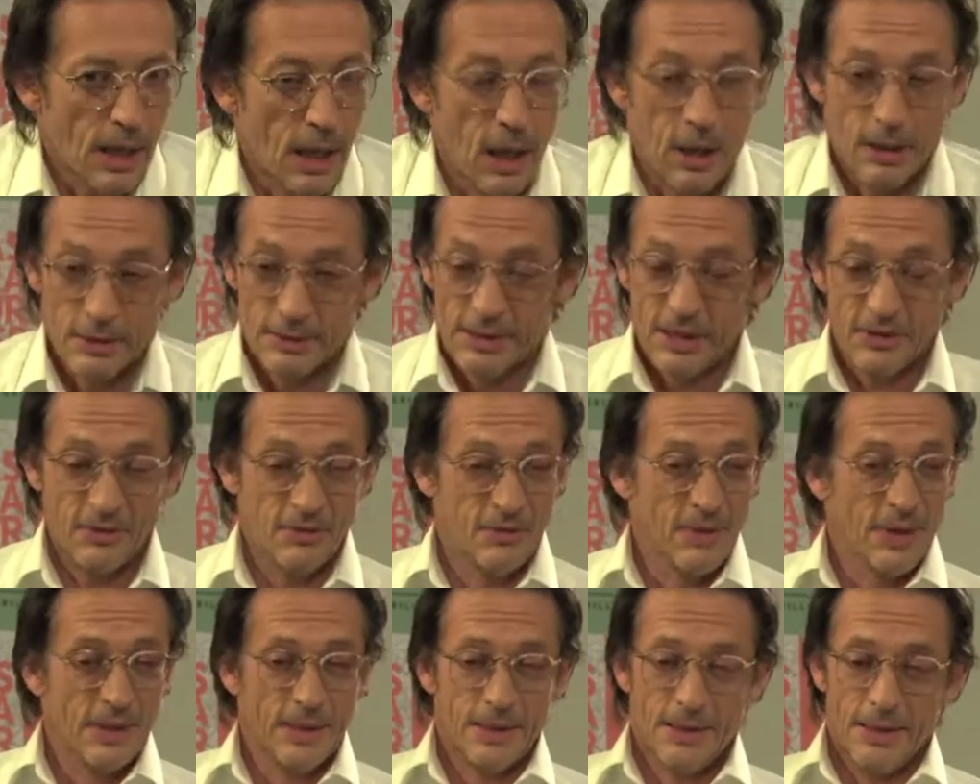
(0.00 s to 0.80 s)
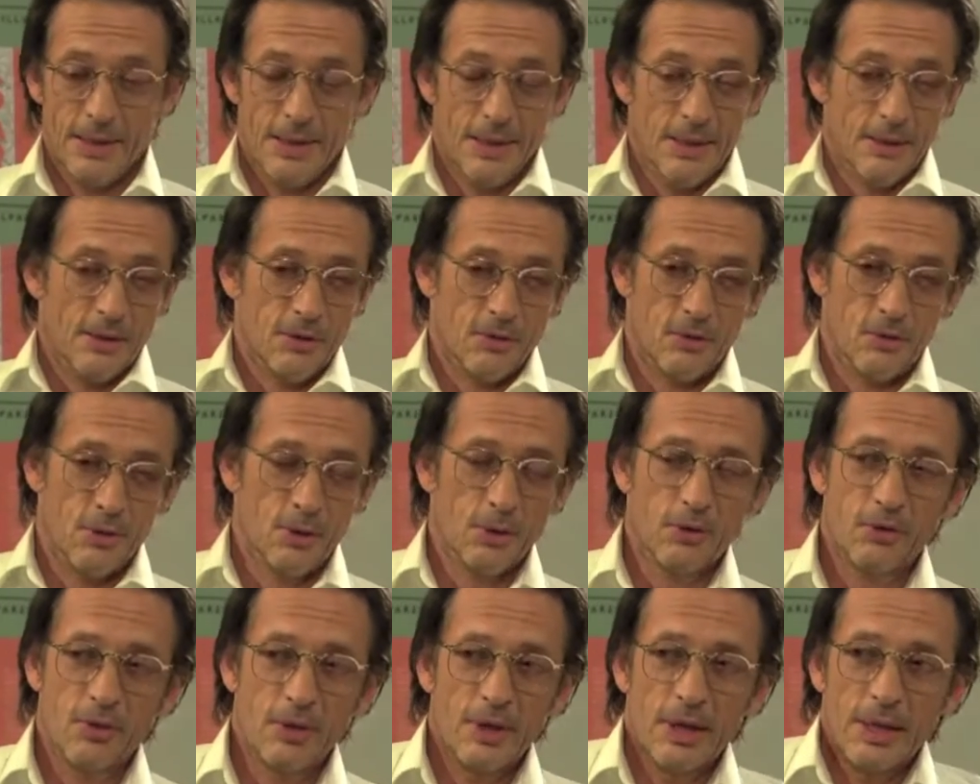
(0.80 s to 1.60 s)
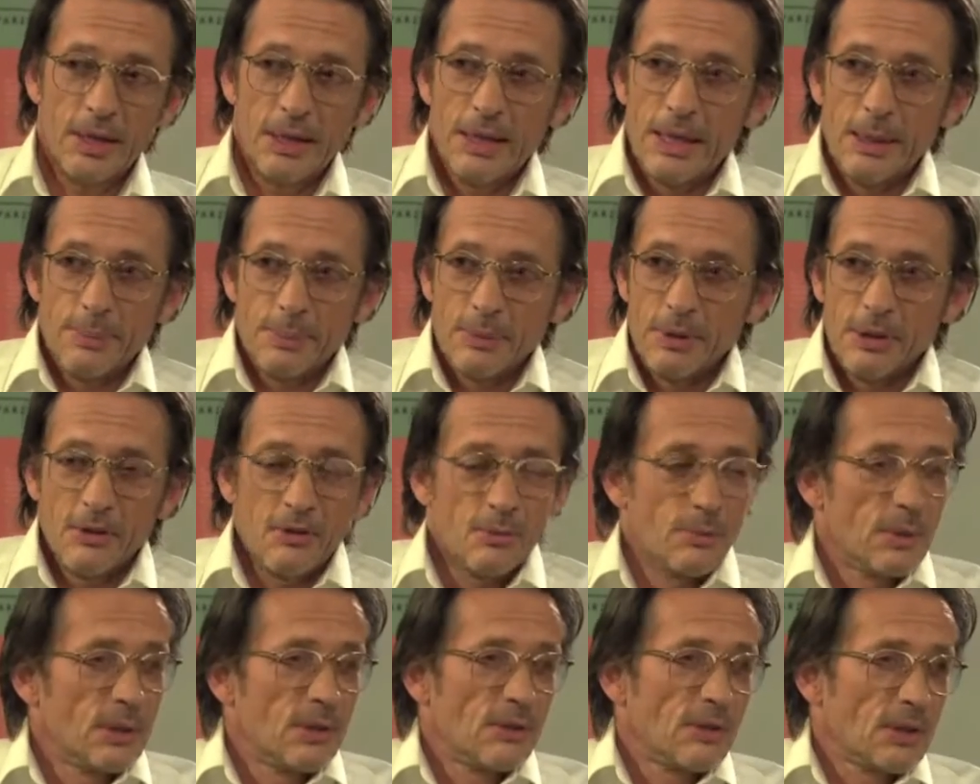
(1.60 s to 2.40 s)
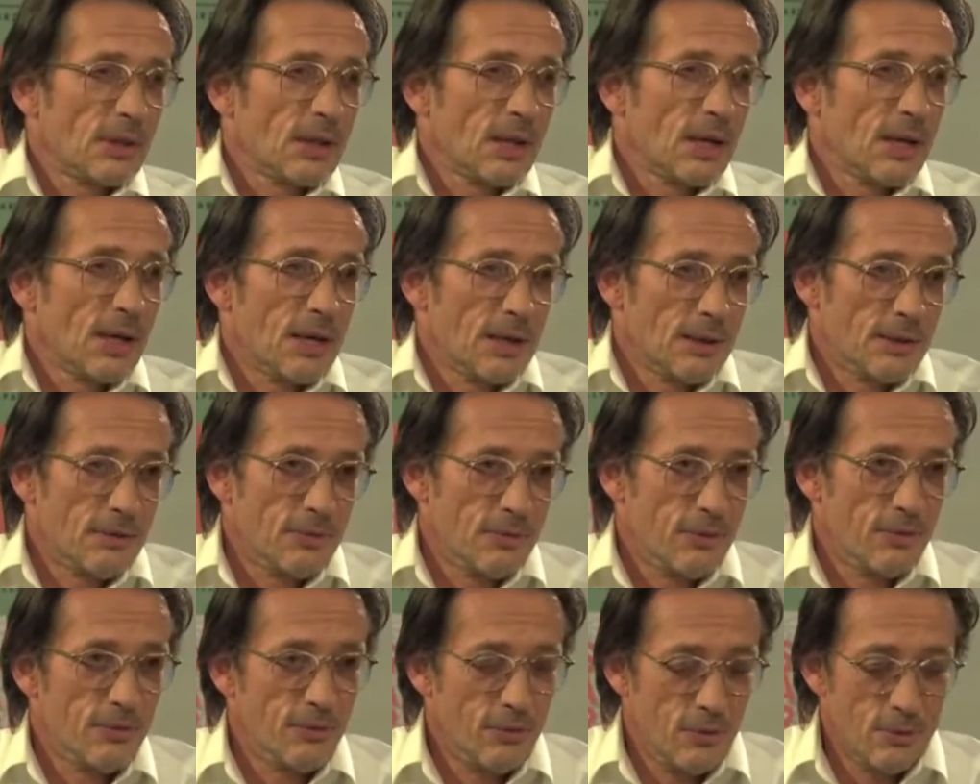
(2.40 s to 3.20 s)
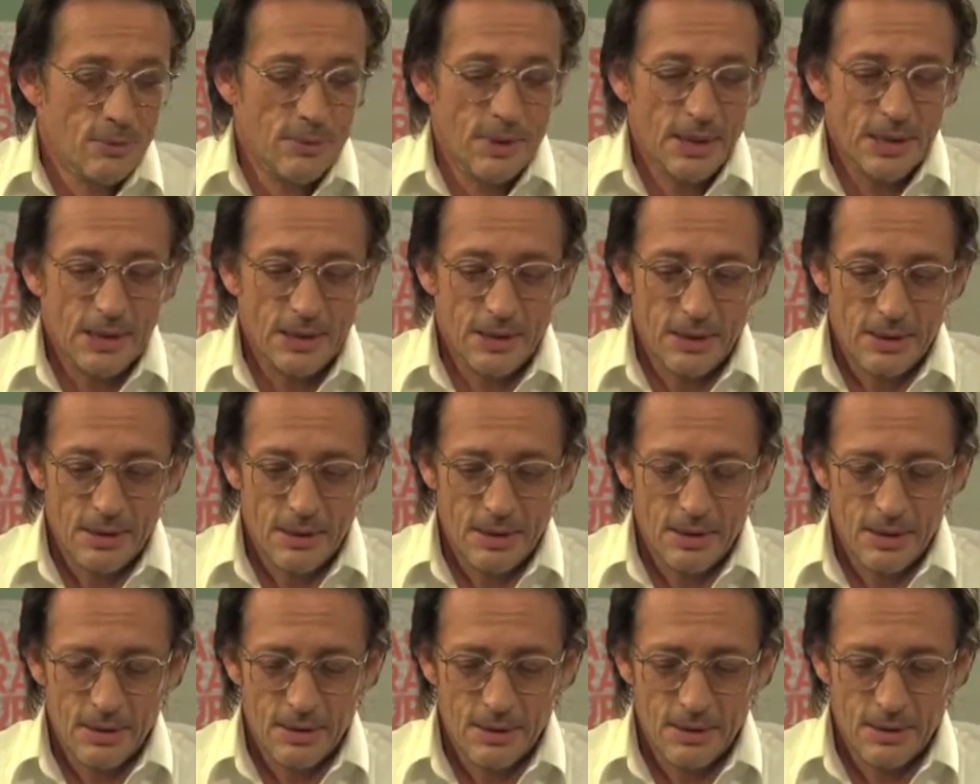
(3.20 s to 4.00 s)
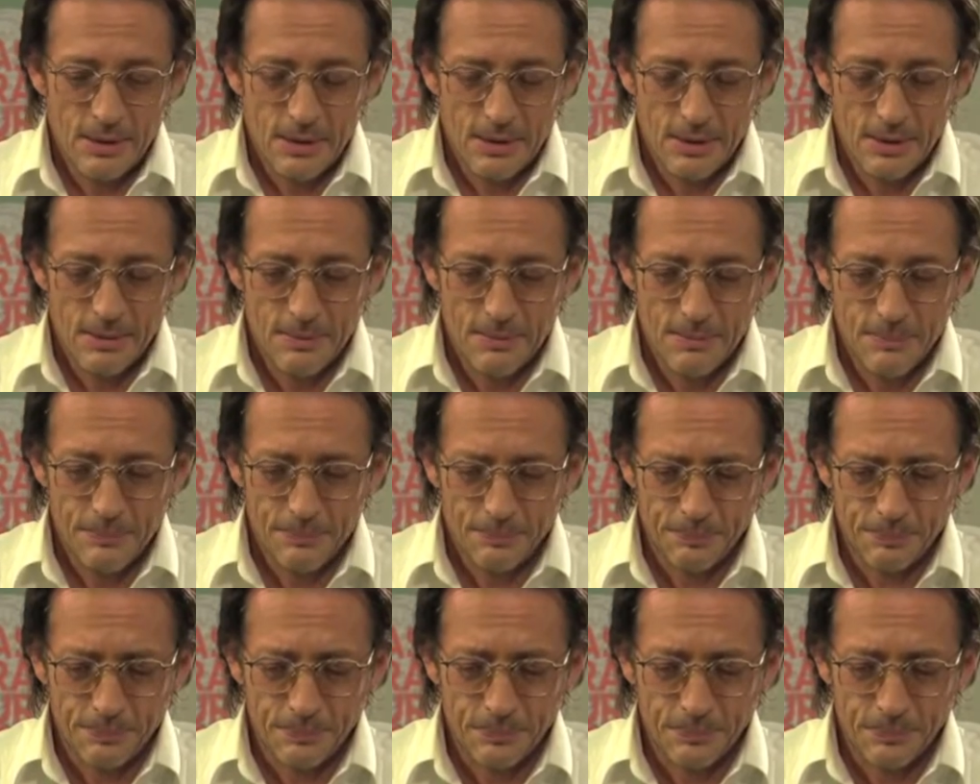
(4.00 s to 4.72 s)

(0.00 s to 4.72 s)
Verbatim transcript: Das war ein äh, Schlüsselerlebnis mit Sicherheit für mich. Äh, ähm,